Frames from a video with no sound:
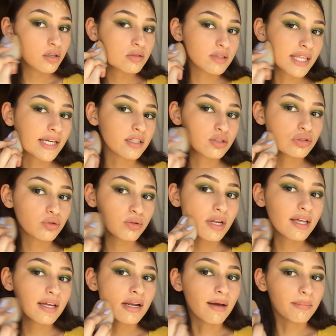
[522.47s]

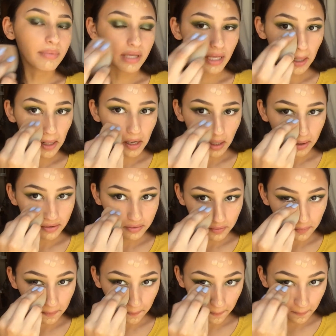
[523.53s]
textura de la piel. Es
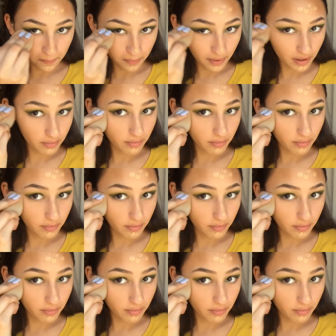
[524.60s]
súper